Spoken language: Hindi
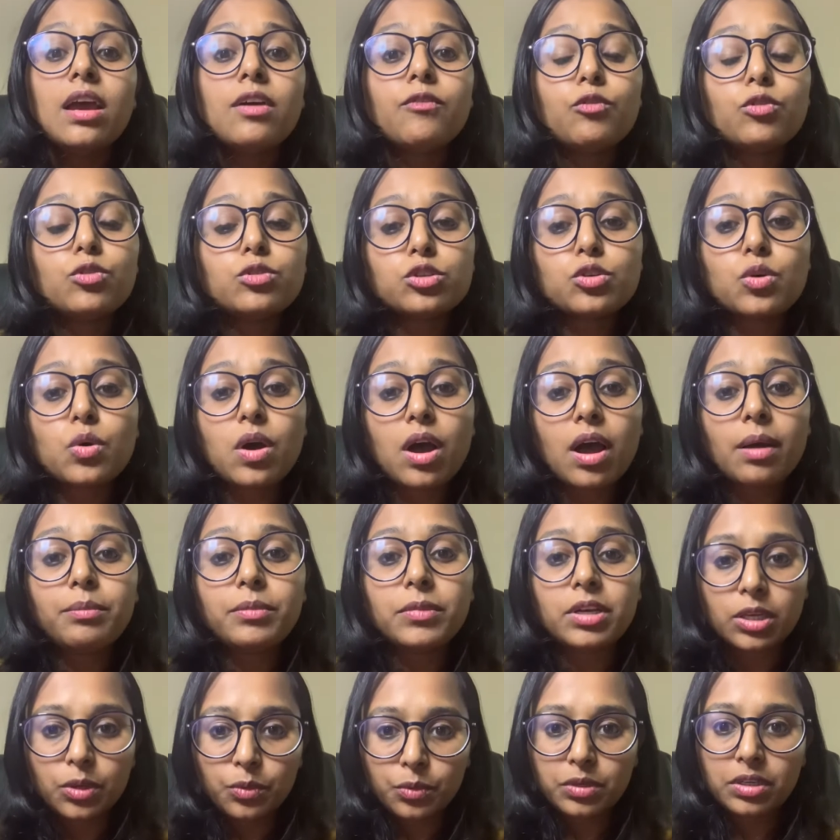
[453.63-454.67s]
वो उसको हम
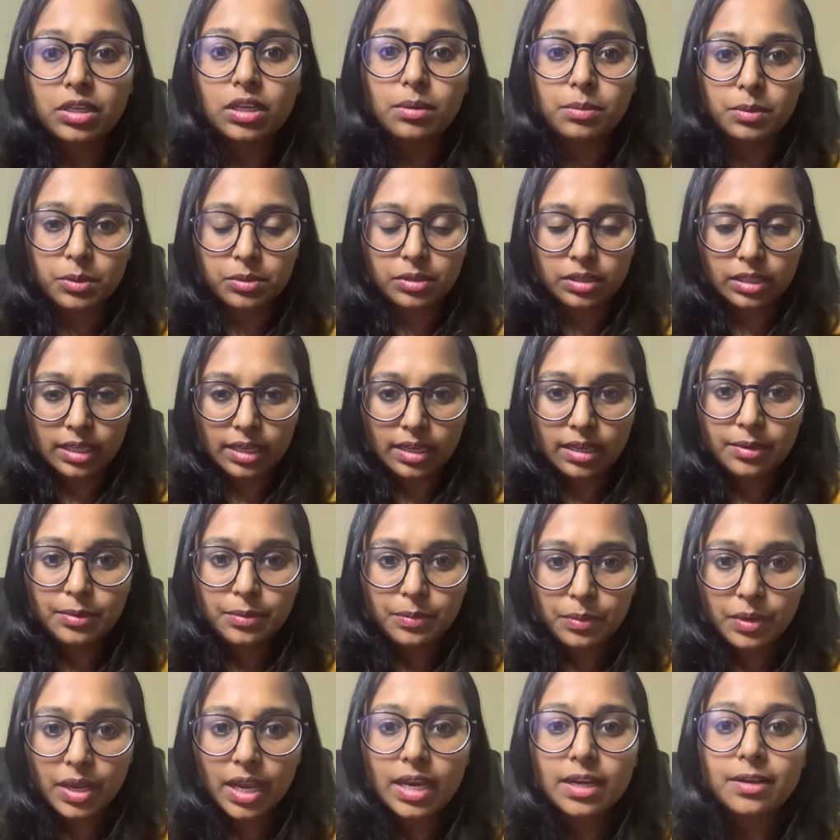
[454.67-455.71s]
ड्यूटी बोलते हैं
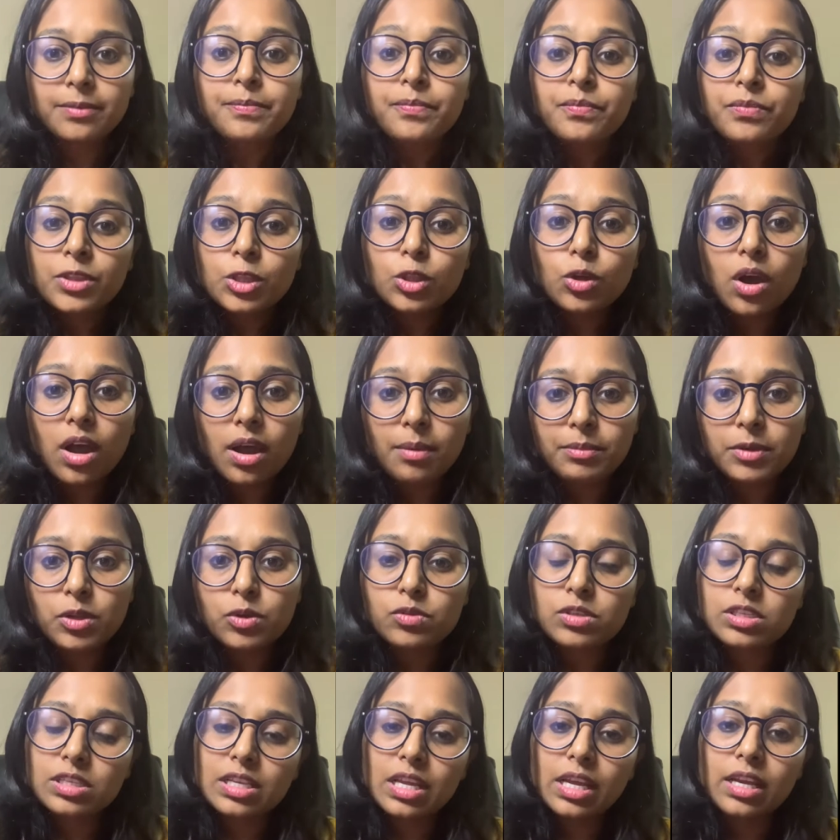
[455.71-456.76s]
राइट तो हमने
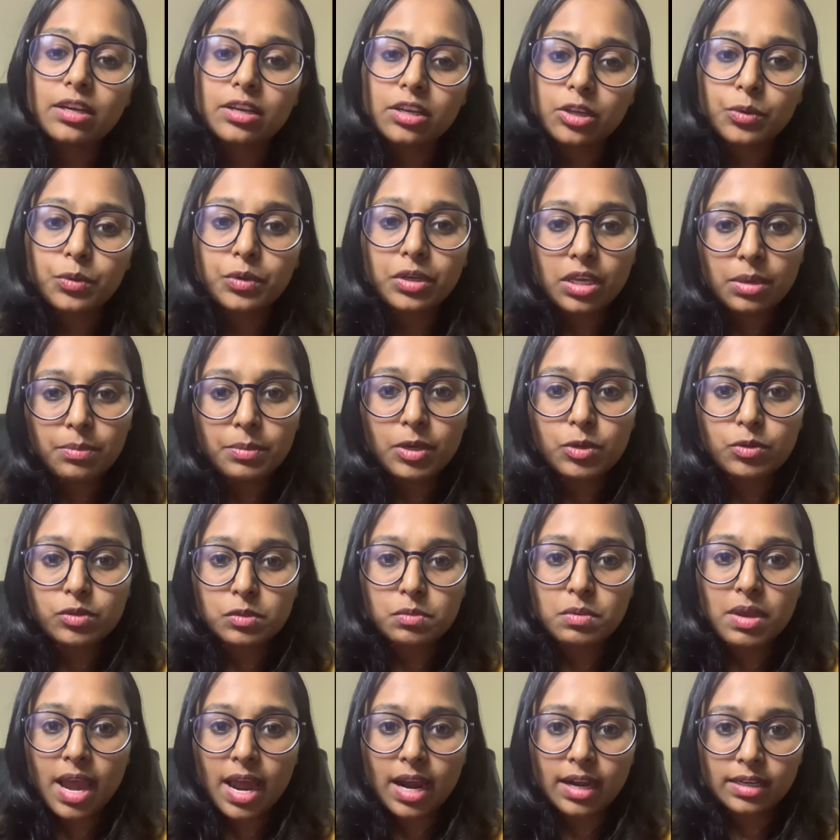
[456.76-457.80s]
उसके ड्यूटी भी
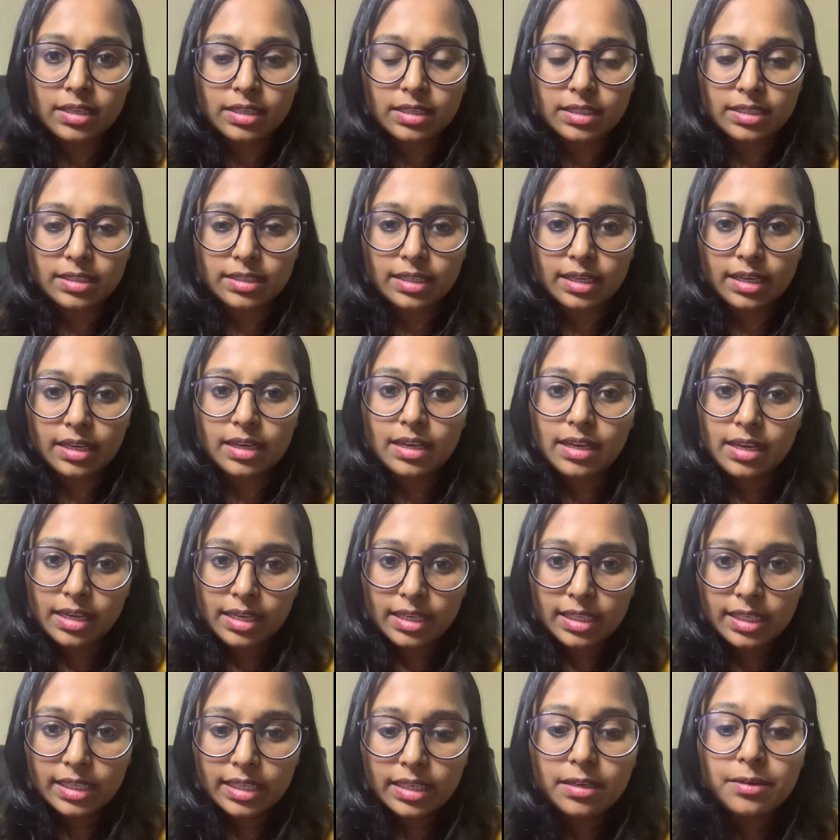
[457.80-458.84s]
उसमें ऐड कर दिया
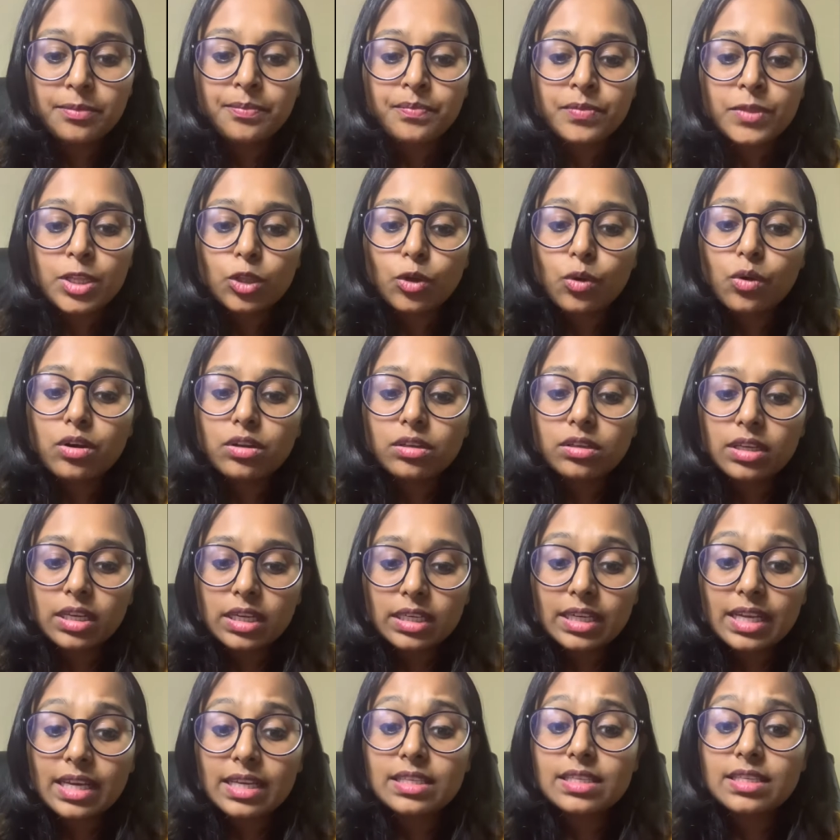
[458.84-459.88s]
क्लियर तो
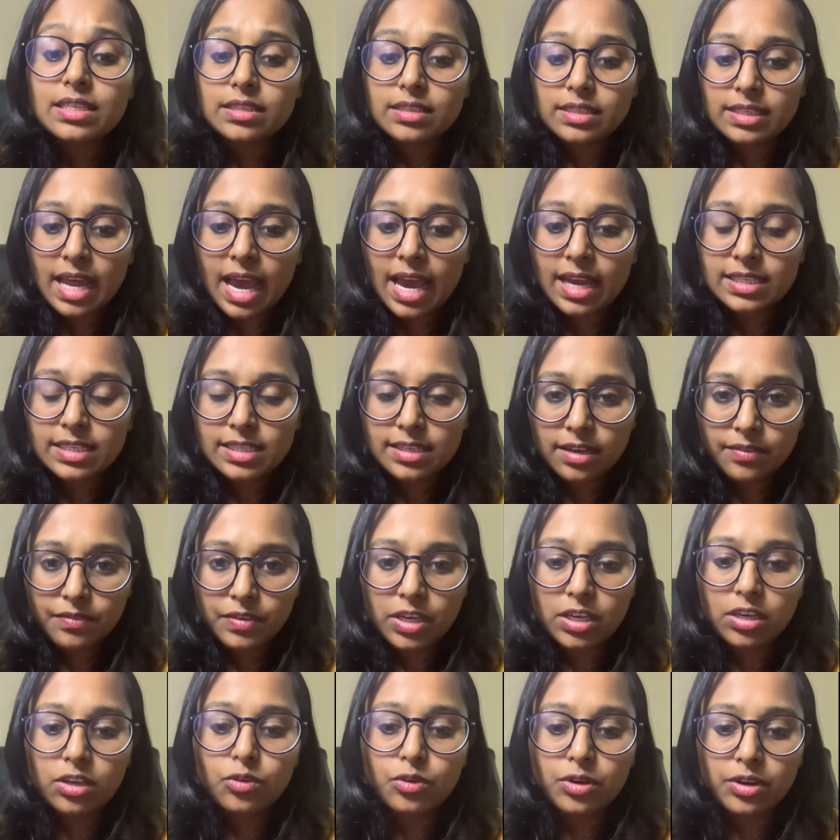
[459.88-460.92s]
इट इज टैक्स
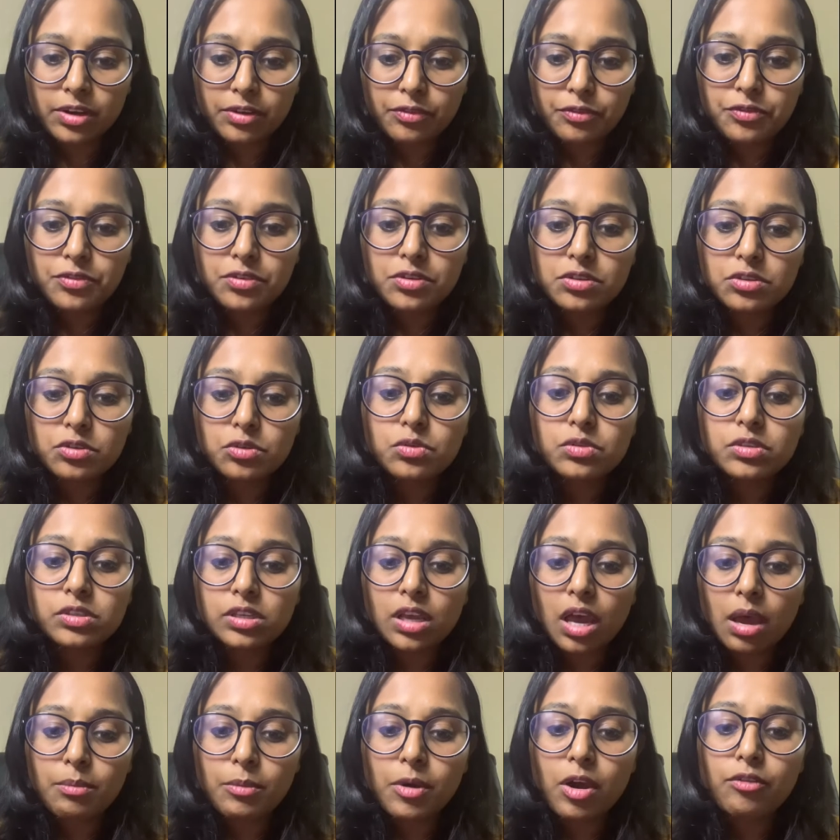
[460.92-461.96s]
रेवेन्यू रेफर्स टू
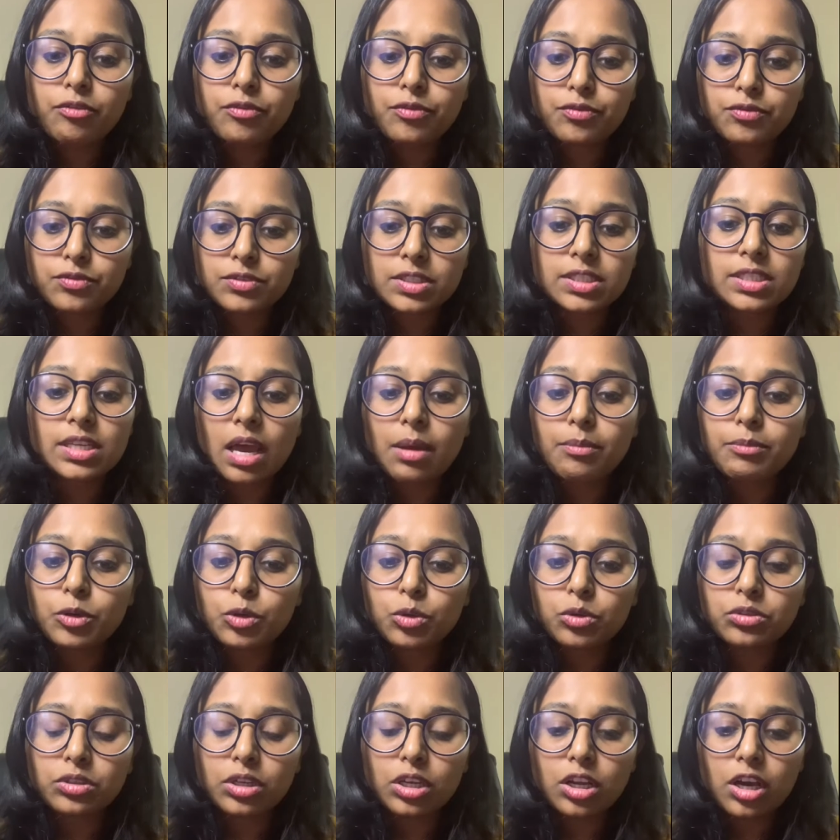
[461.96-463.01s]
सम ऑफ सम
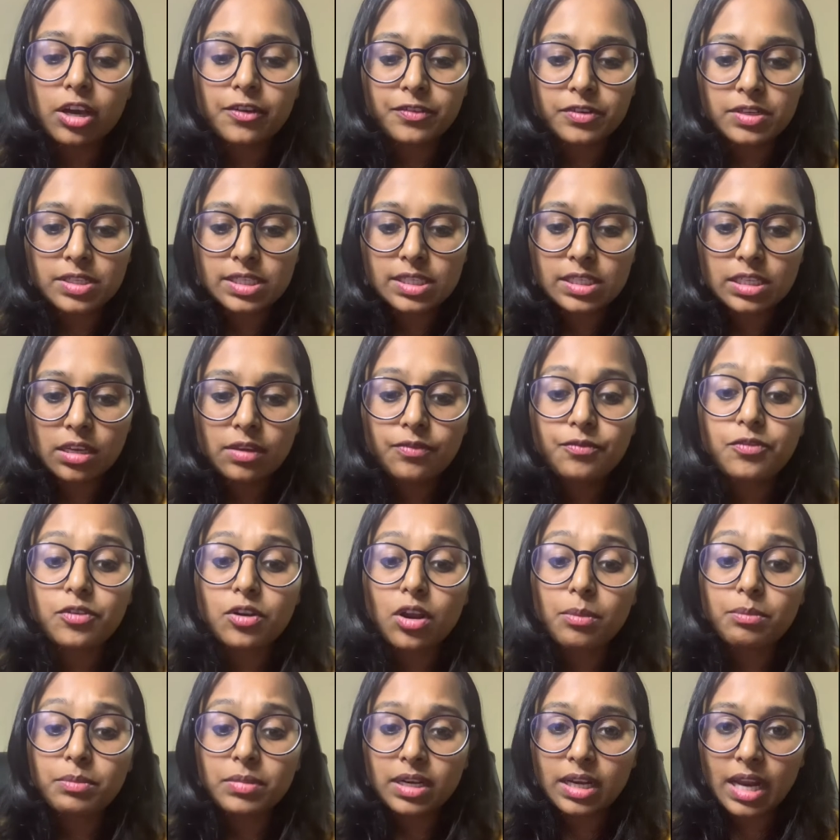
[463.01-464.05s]
टोटल ऑफ रिसीव
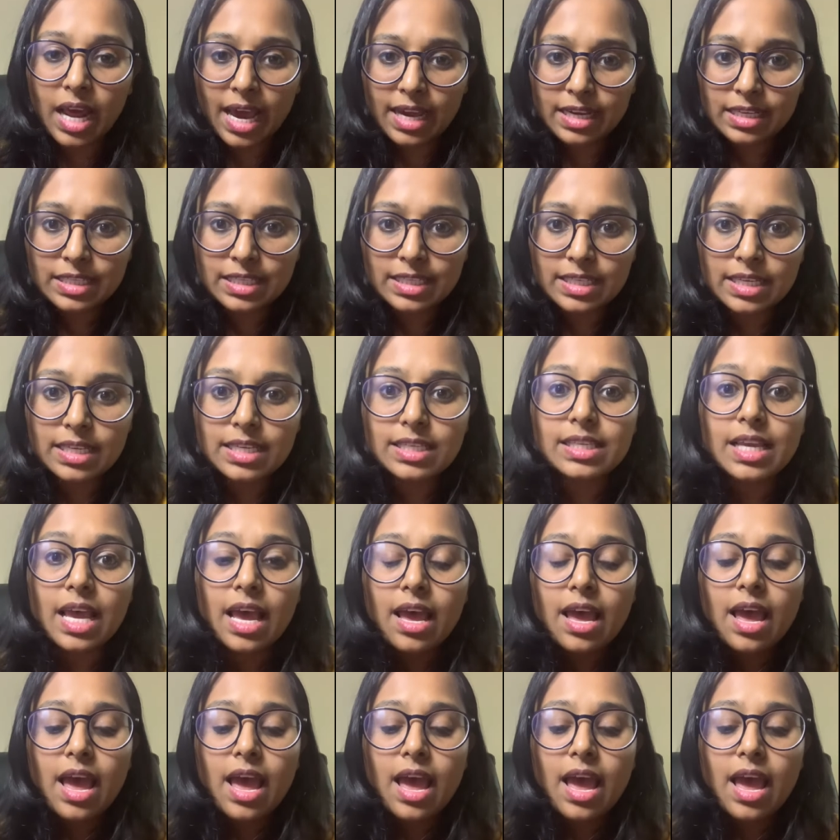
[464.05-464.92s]
फ्रॉम टैक्सेस